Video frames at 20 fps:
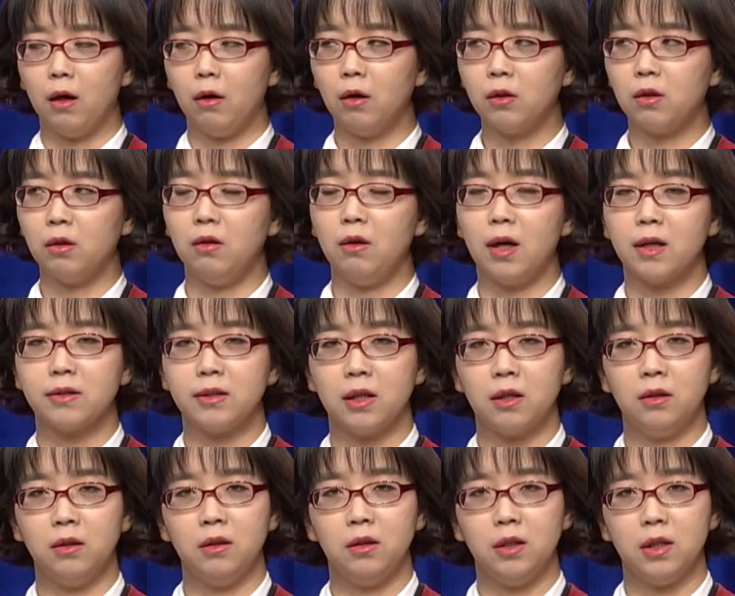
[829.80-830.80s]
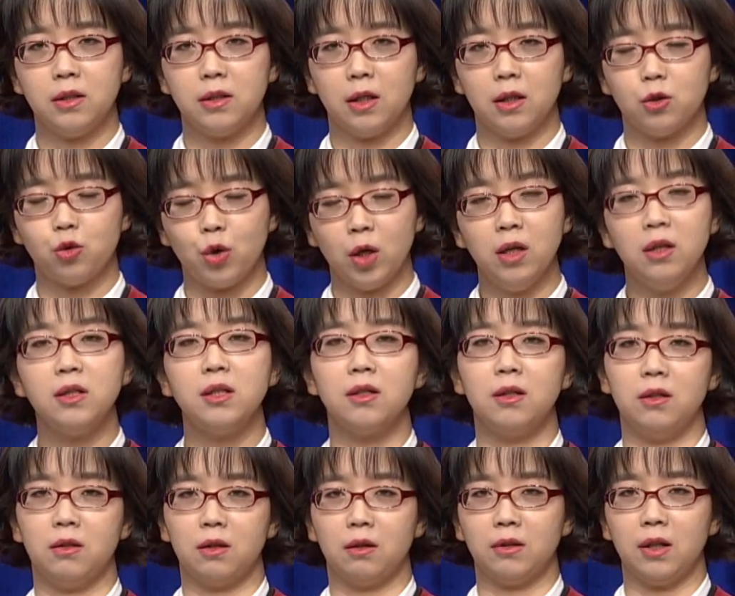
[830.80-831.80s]
어떤 여학생은 이제 죄의식을
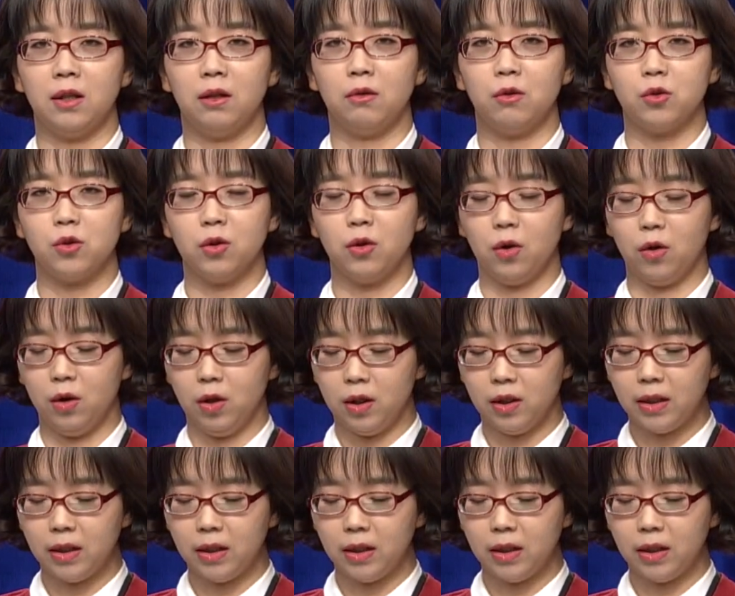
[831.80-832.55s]
느꼈다는 거죠.